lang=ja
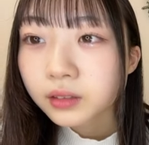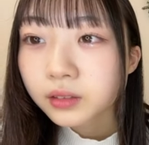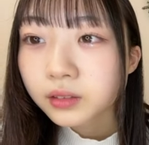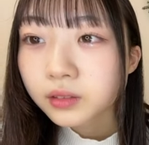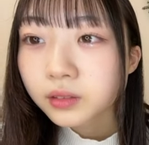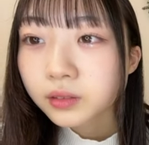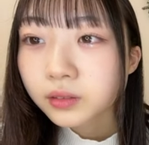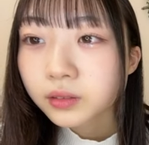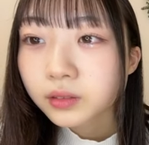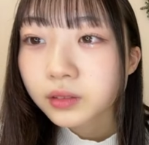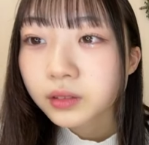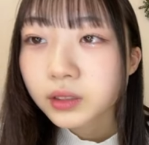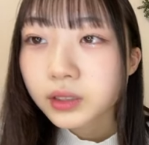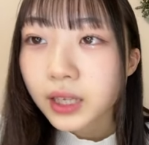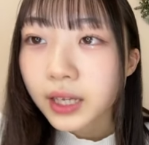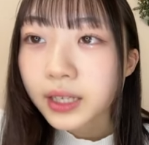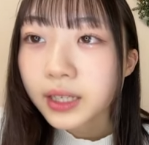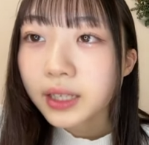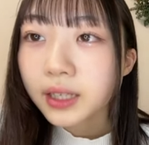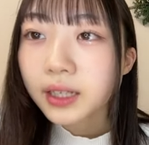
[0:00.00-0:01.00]
と
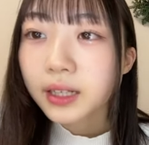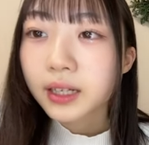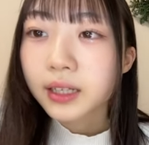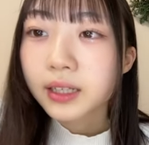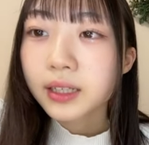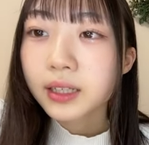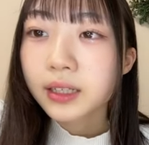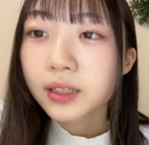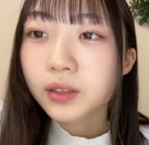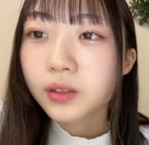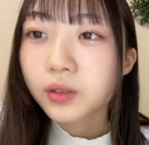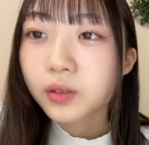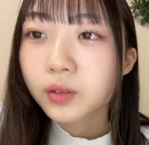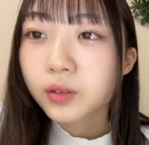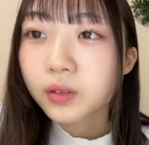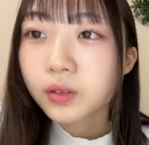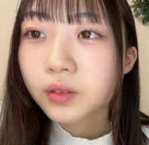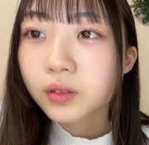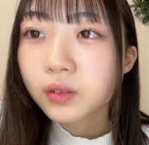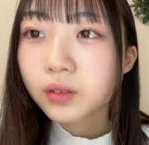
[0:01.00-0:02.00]
サイン会
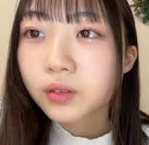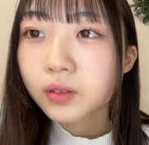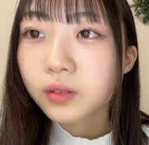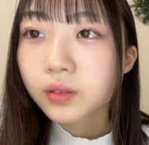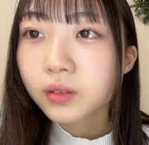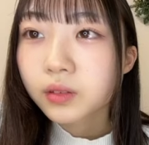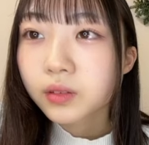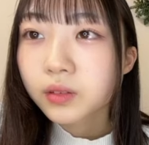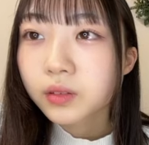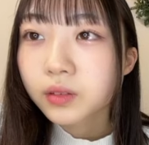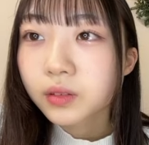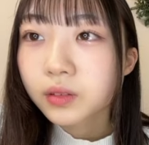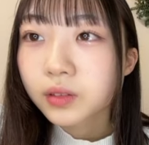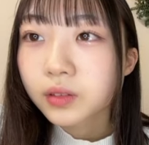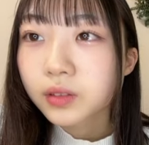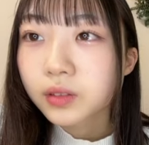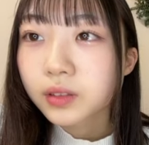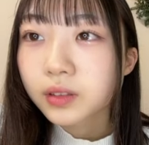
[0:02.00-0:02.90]
届くの